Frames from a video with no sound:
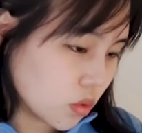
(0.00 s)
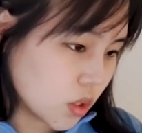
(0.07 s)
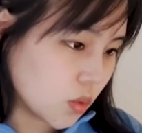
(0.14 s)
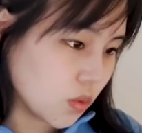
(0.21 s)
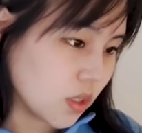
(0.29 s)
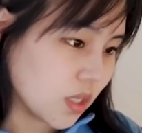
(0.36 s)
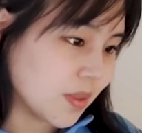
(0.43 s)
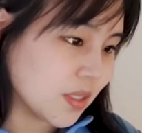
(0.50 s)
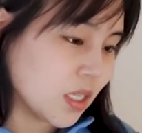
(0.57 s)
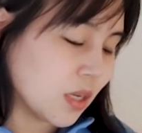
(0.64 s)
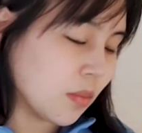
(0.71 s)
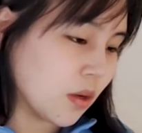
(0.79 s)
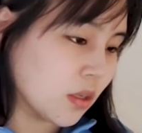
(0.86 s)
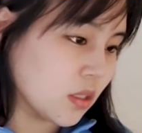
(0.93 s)
그리고 EBITDA
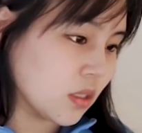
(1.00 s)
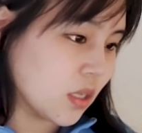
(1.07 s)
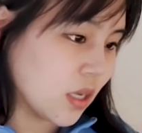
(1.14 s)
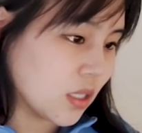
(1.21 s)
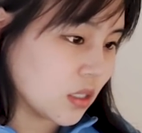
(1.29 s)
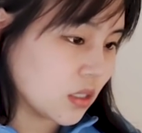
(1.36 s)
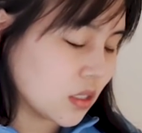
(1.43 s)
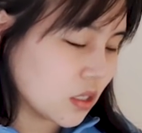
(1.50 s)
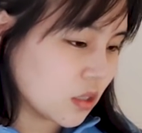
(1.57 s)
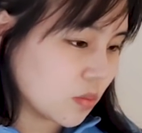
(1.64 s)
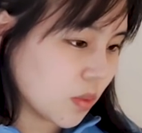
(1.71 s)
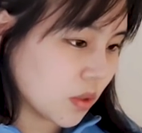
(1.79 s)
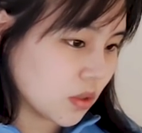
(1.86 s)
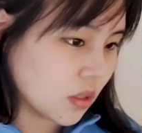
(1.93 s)
margin 한
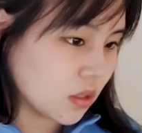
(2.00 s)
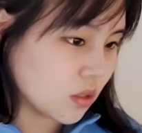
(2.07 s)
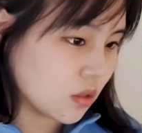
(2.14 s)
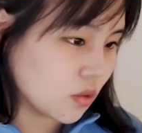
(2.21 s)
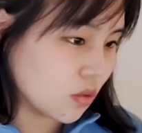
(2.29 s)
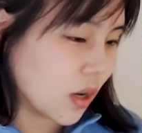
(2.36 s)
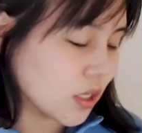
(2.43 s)
6%로